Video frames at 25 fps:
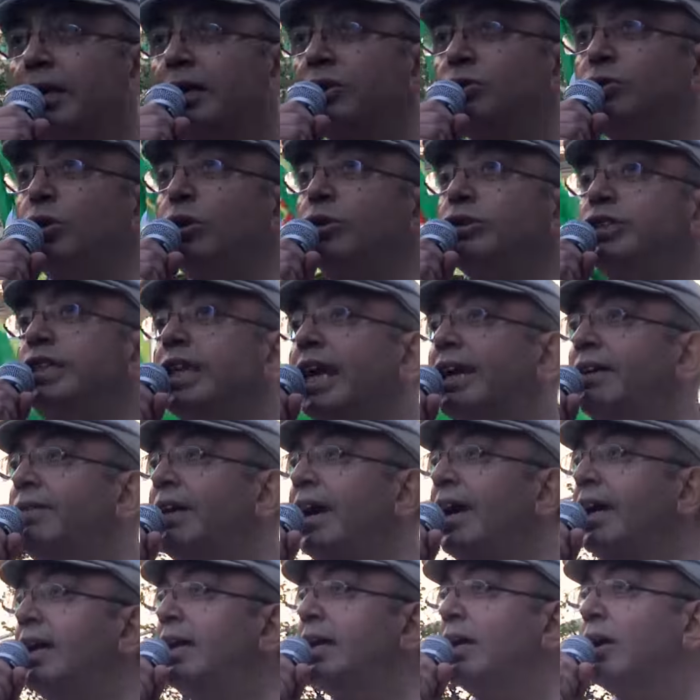Türkiye
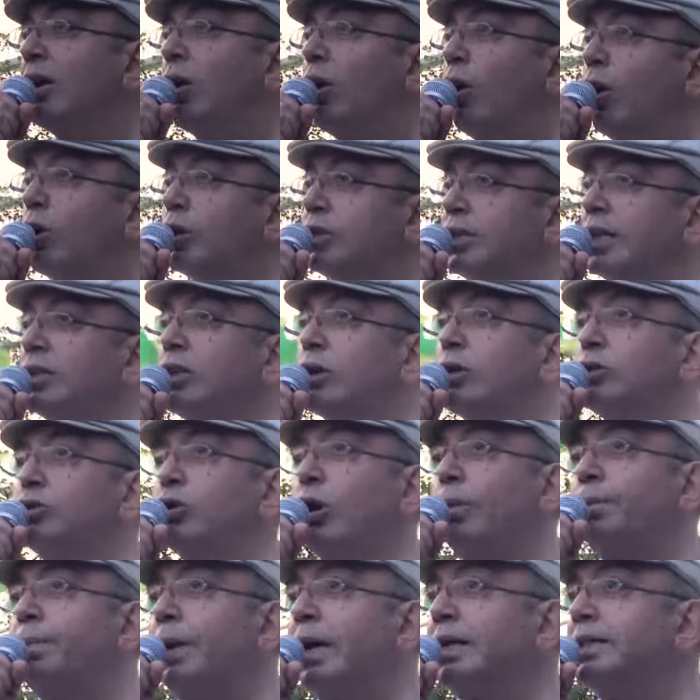ve Orta Doğu
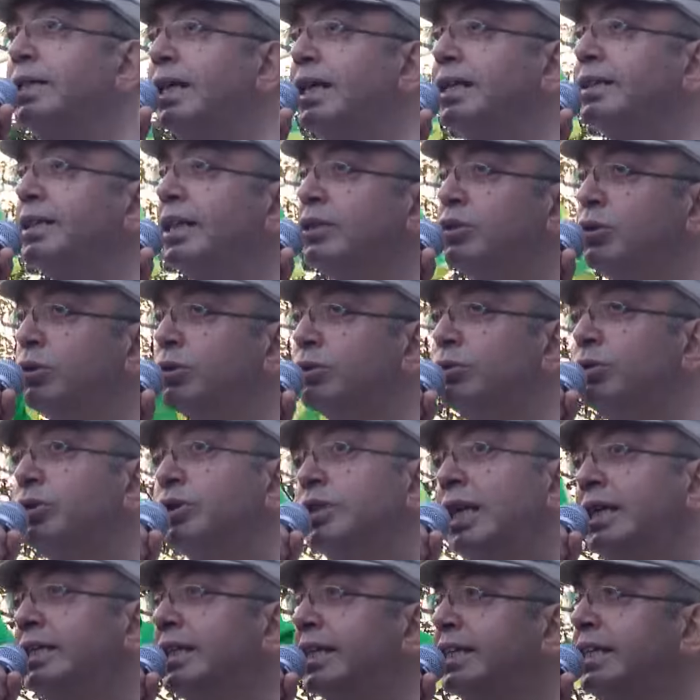topraklarında
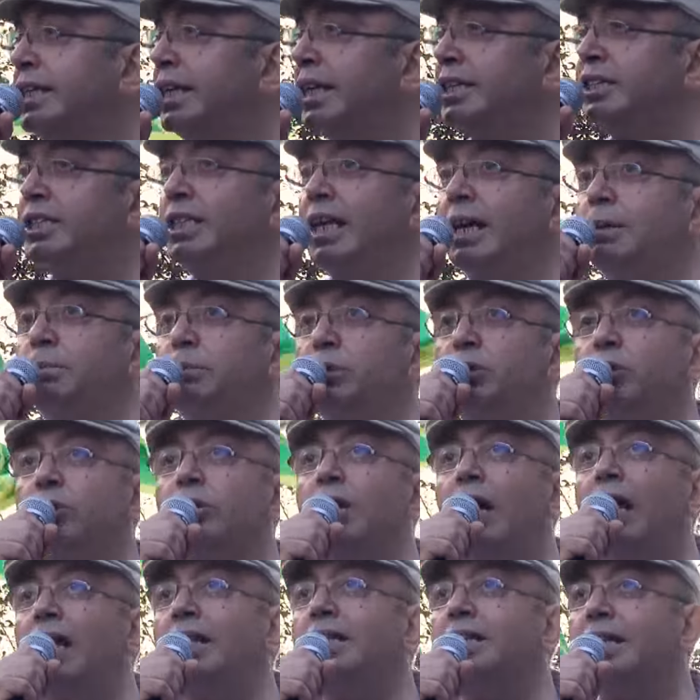Kürdistan'daki yaşayan bütün
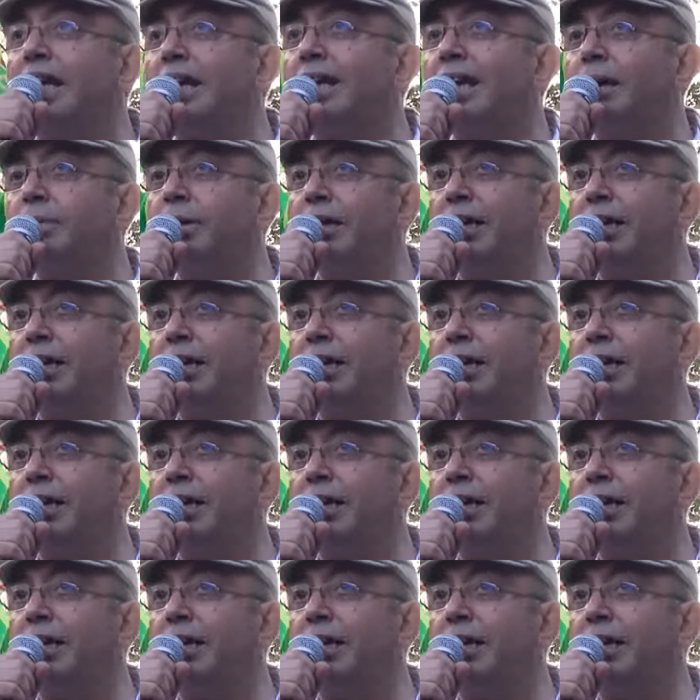halklarla